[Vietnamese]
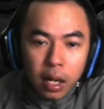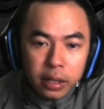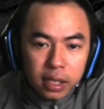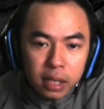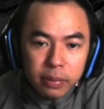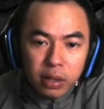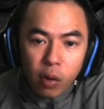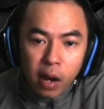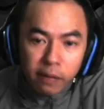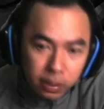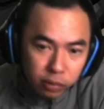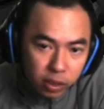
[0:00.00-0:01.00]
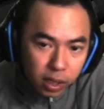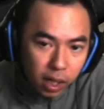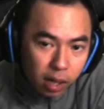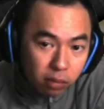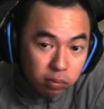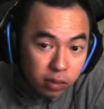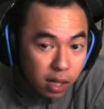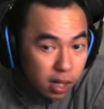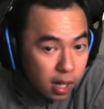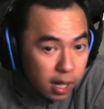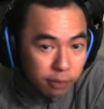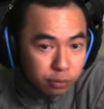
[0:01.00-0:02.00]
À, nhìn ra bên ngoài và thấy một người đàn ông
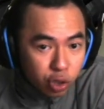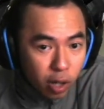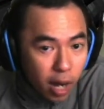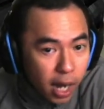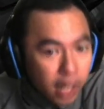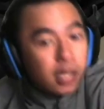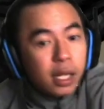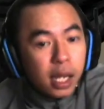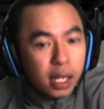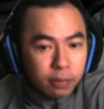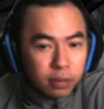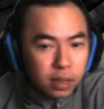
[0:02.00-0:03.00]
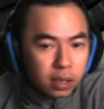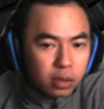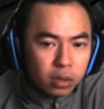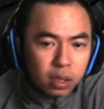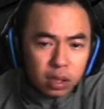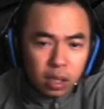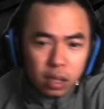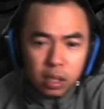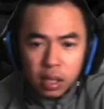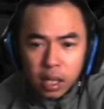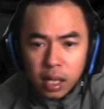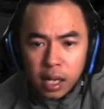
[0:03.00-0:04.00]
rất là đẹp trai. Ngay lập tức tôi tưởng
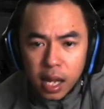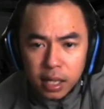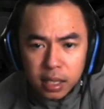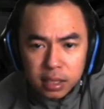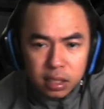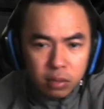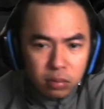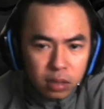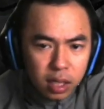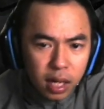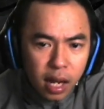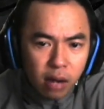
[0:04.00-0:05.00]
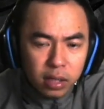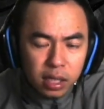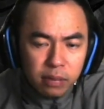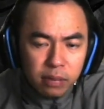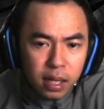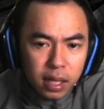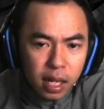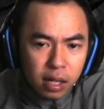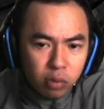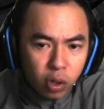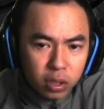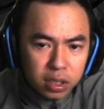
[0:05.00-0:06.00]
tượng được rằng là hắn ta sẽ trông như thế nào khi mà hắn
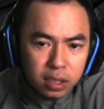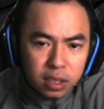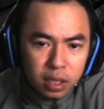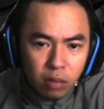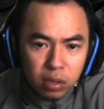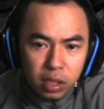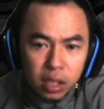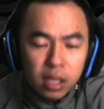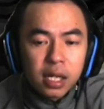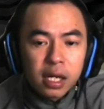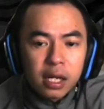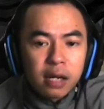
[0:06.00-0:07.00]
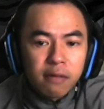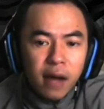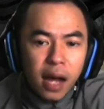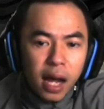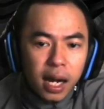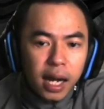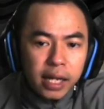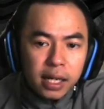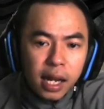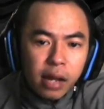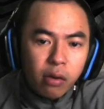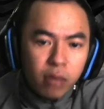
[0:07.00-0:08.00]
ta không còn sự sống nữa và
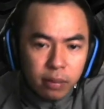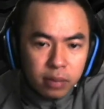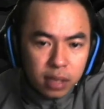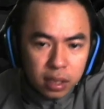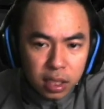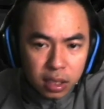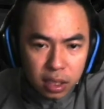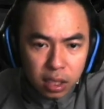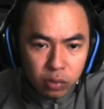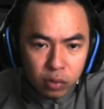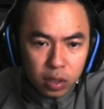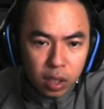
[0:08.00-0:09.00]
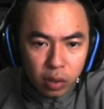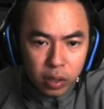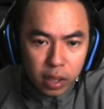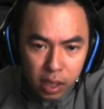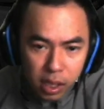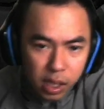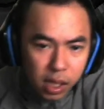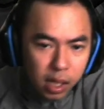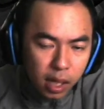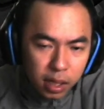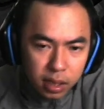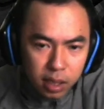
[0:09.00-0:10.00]
lạnh lẽo nằm trên chiếc giường của tôi.
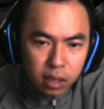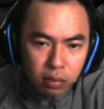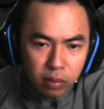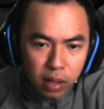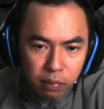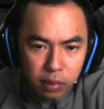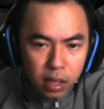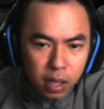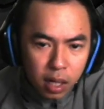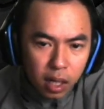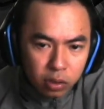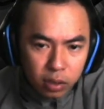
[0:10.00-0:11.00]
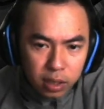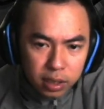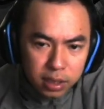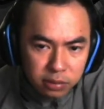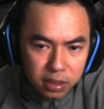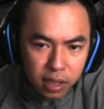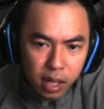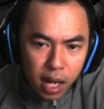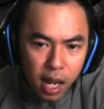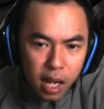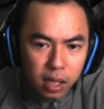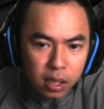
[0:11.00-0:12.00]
Hắn ta không hề biết rằng chuyện gì sắp xảy
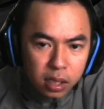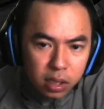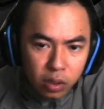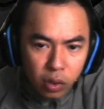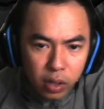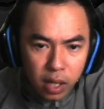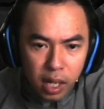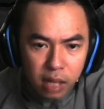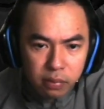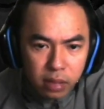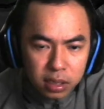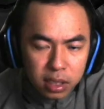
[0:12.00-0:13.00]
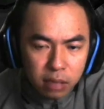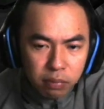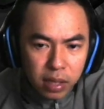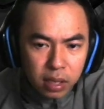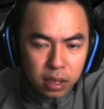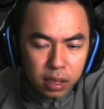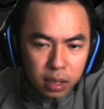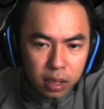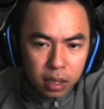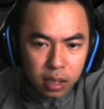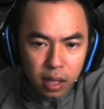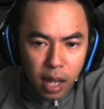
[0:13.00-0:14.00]
ra. Tôi đã lấy mất chiếc pin,
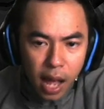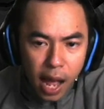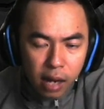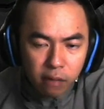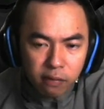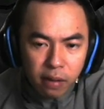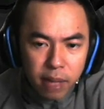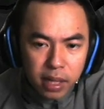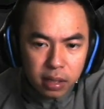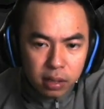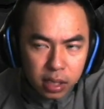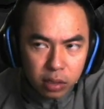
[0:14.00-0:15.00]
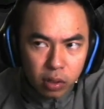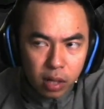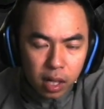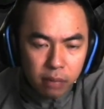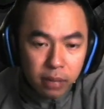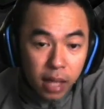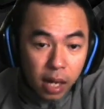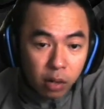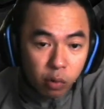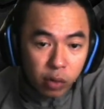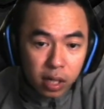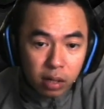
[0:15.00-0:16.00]
à không phải battery, tôi đã lấy bình
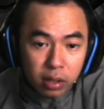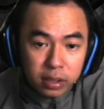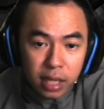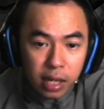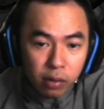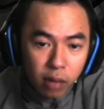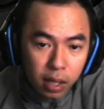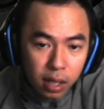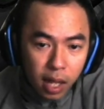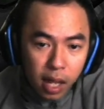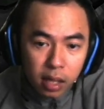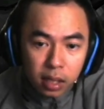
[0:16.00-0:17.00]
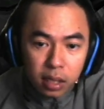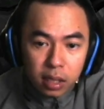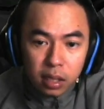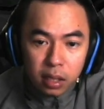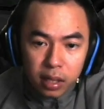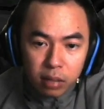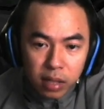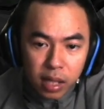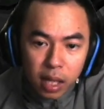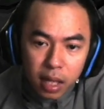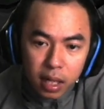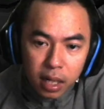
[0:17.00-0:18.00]
ắc quy ra khỏi xe của hắn ta. Và trong
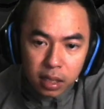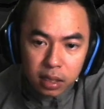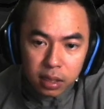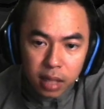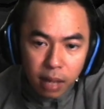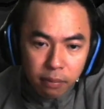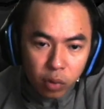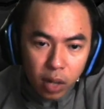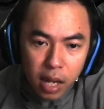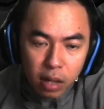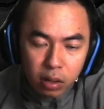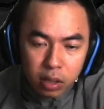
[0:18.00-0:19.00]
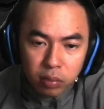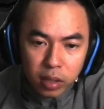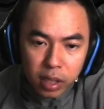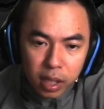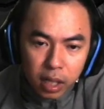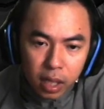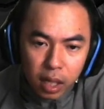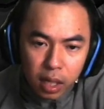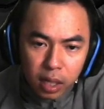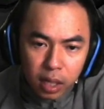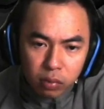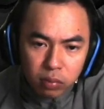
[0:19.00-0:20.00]
khi hắn ta đến thăm một ai đó trong cái nghĩa địa
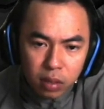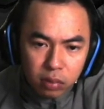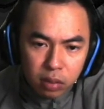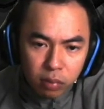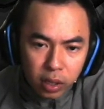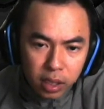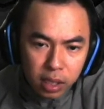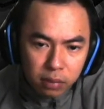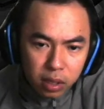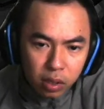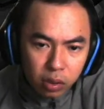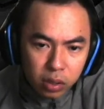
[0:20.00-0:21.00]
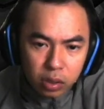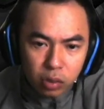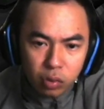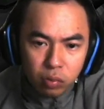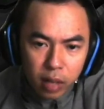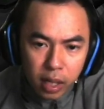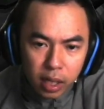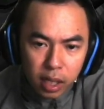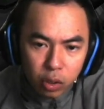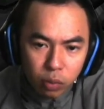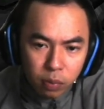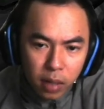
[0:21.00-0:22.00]
này, cũng giống như mọi khi mà thôi, tôi cũng đề
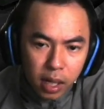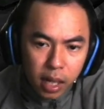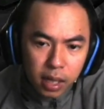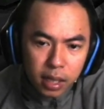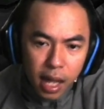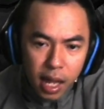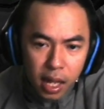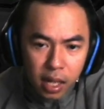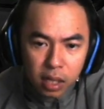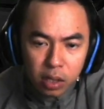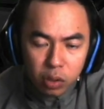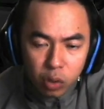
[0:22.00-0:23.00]
nghị giúp đỡ hắn ta